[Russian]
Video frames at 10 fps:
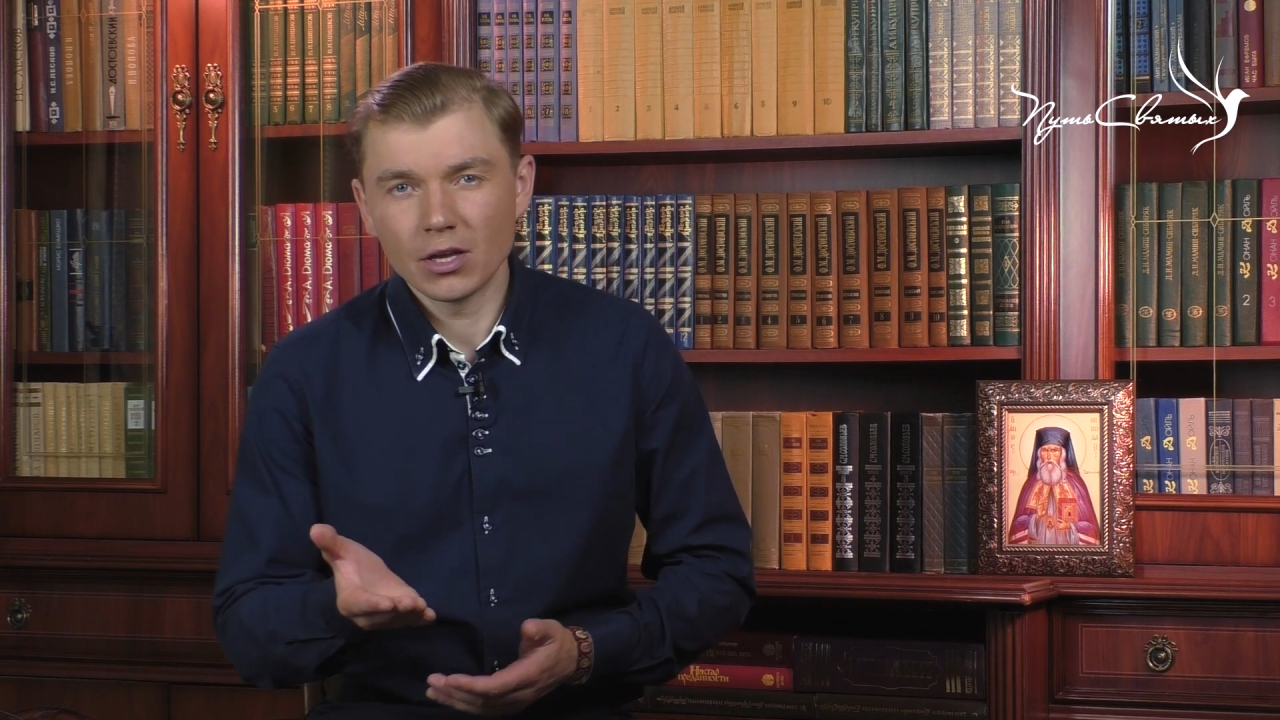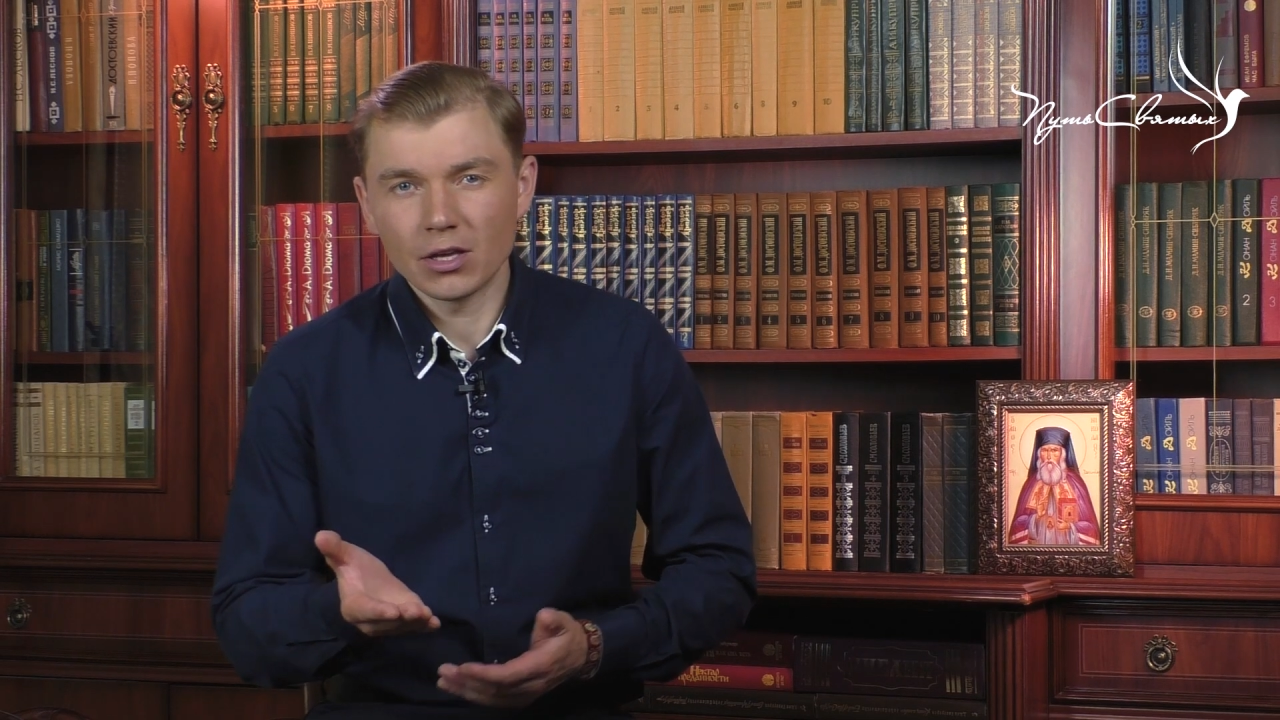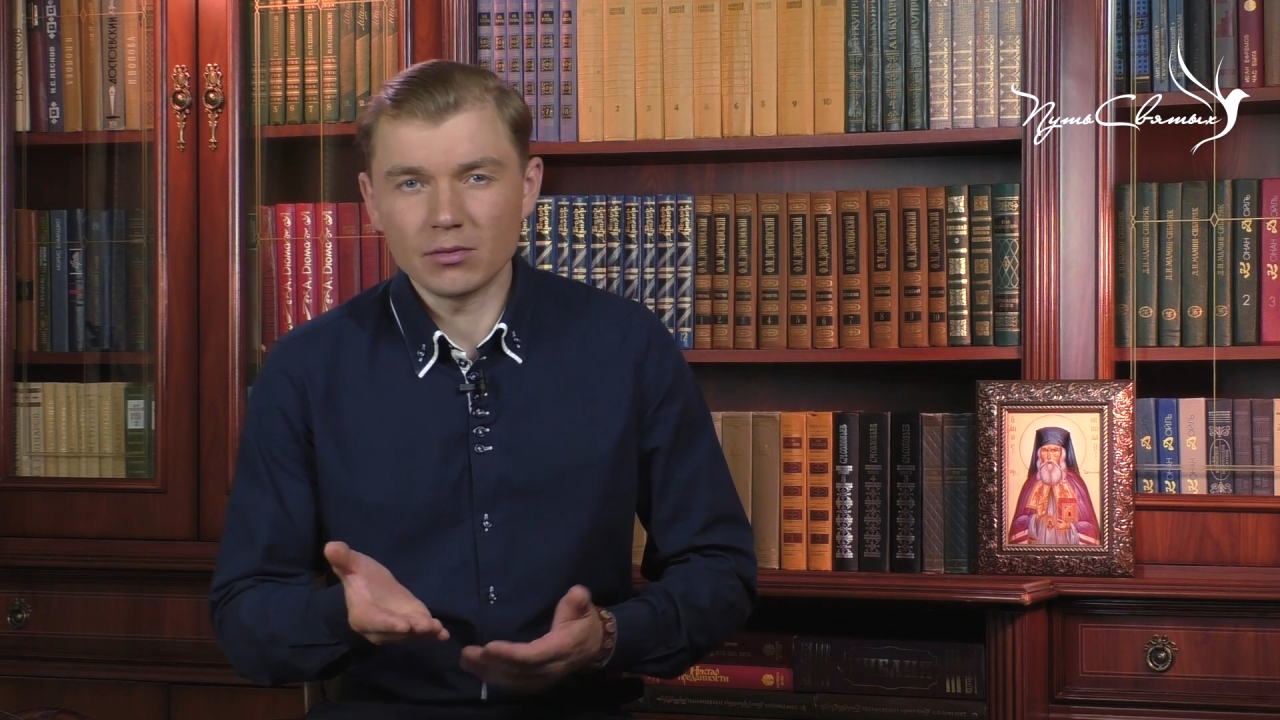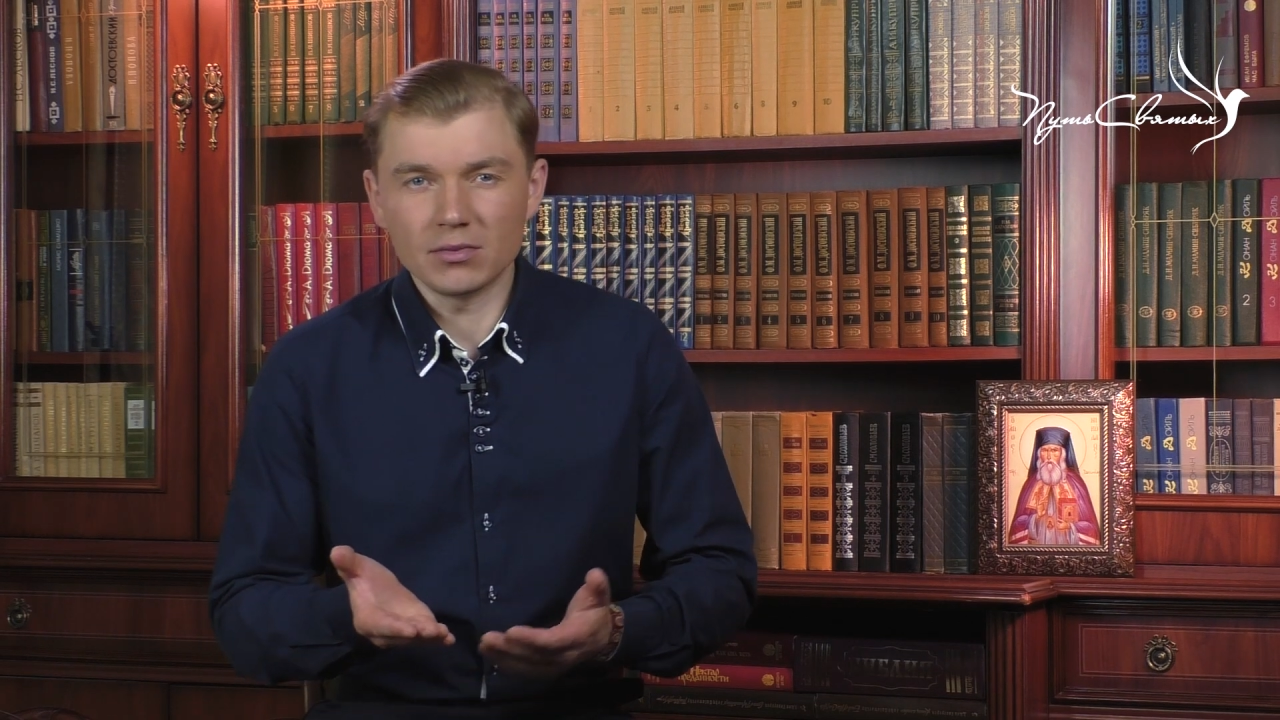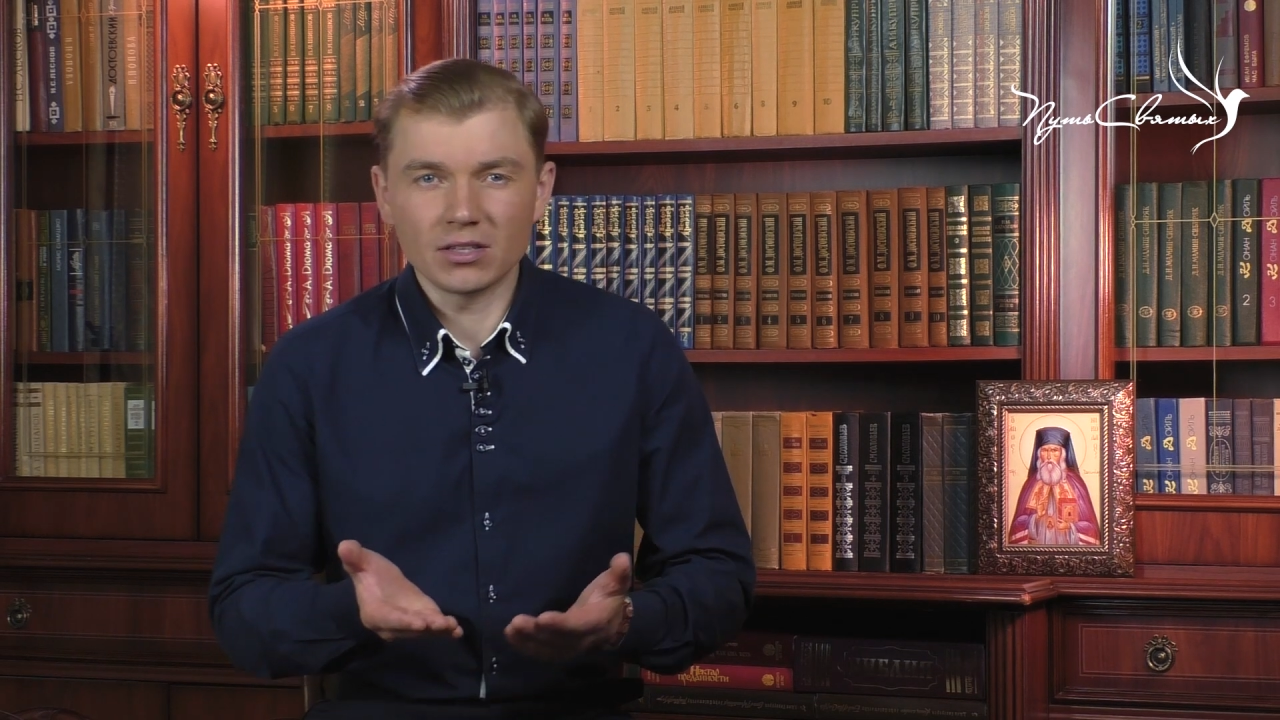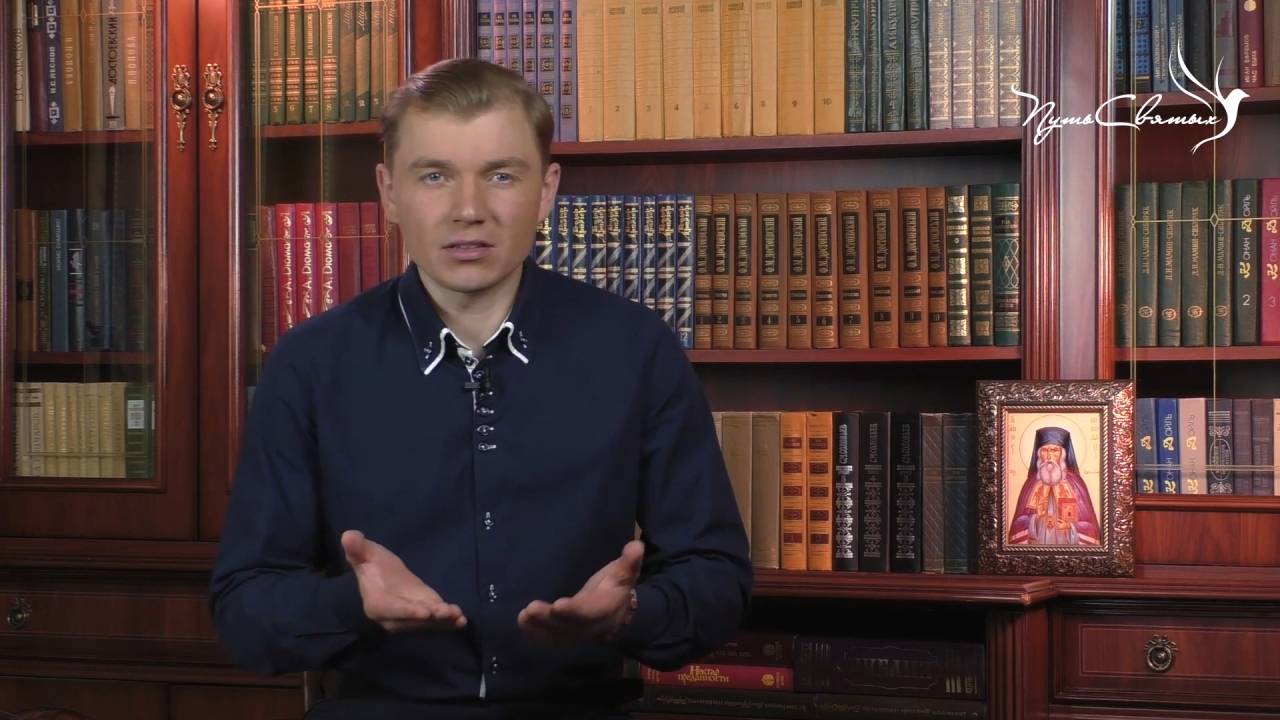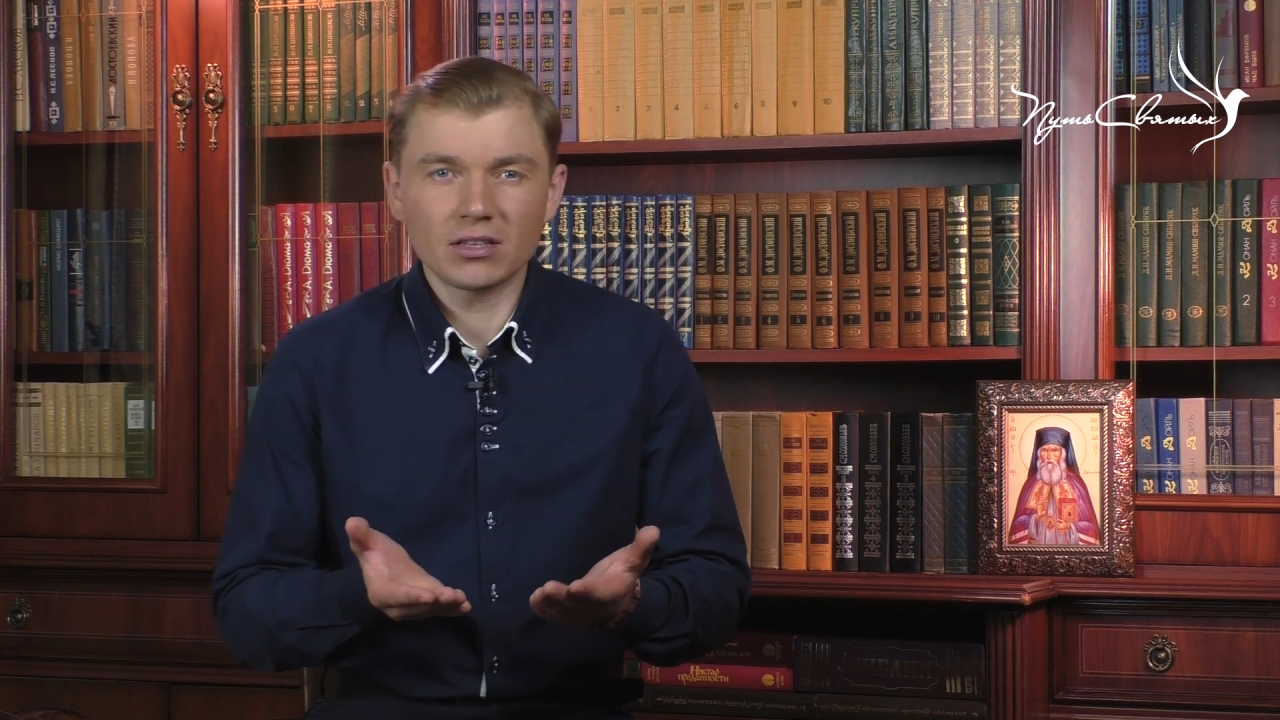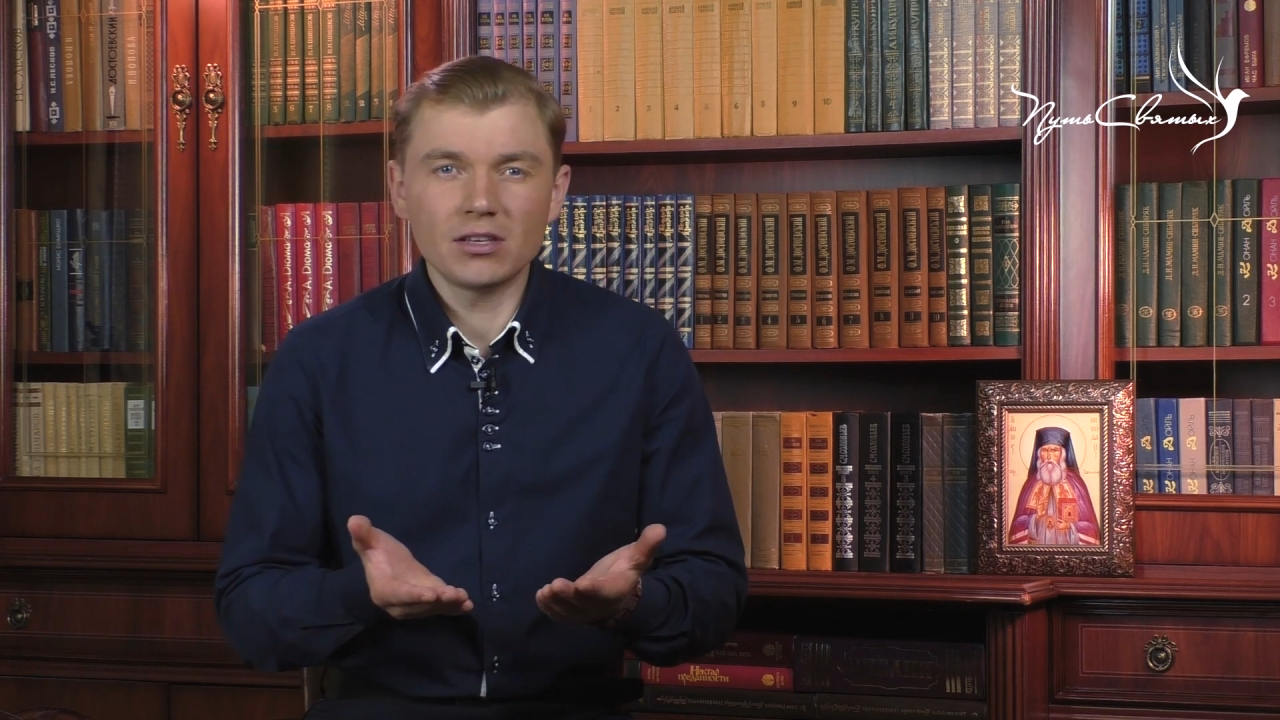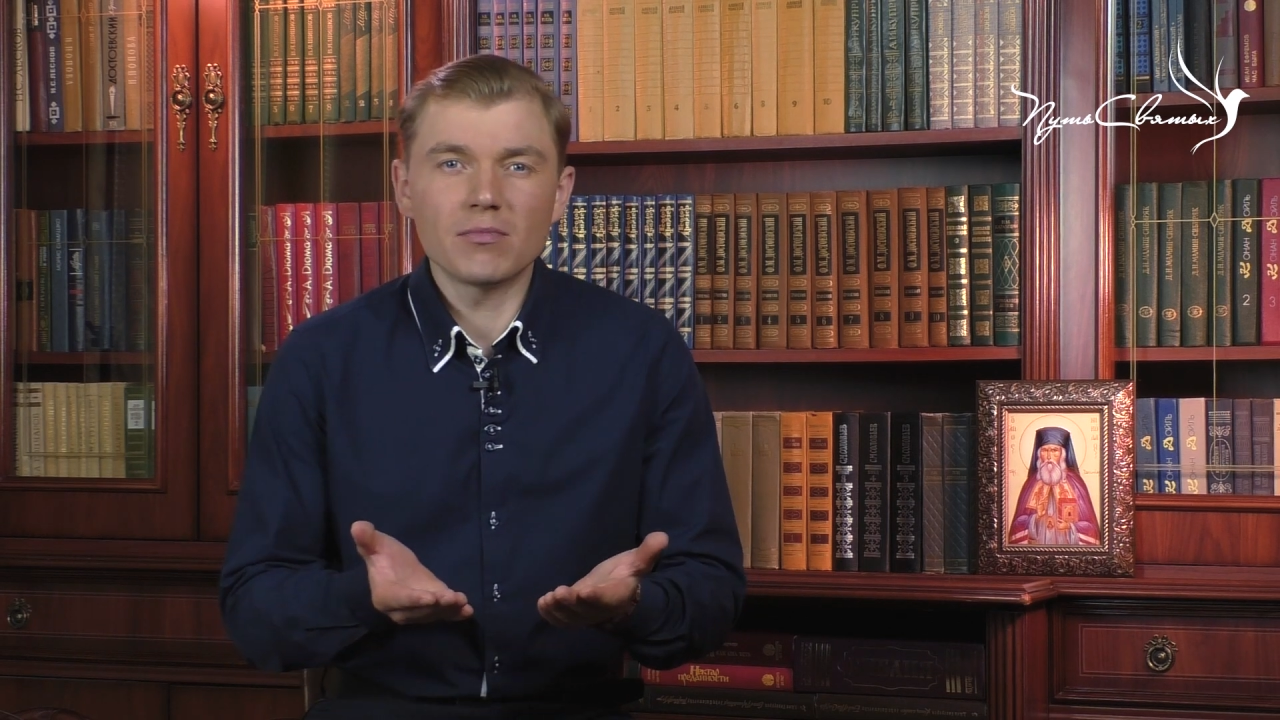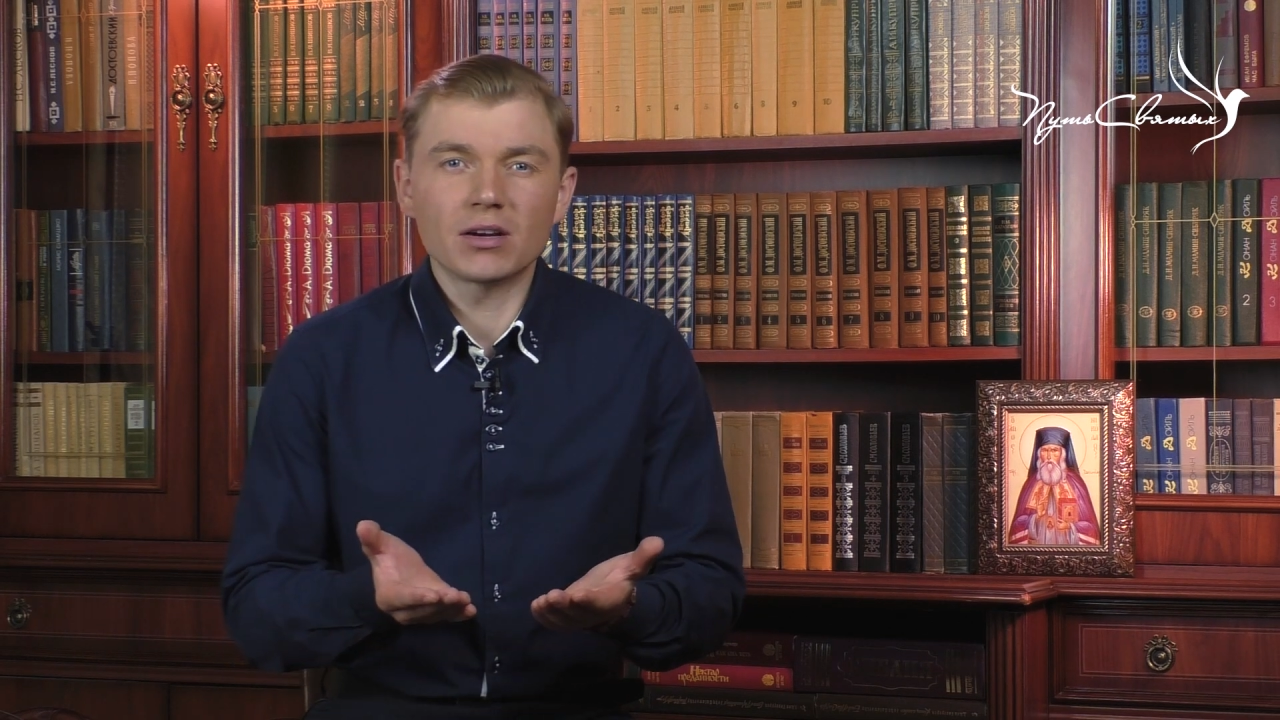Именно таким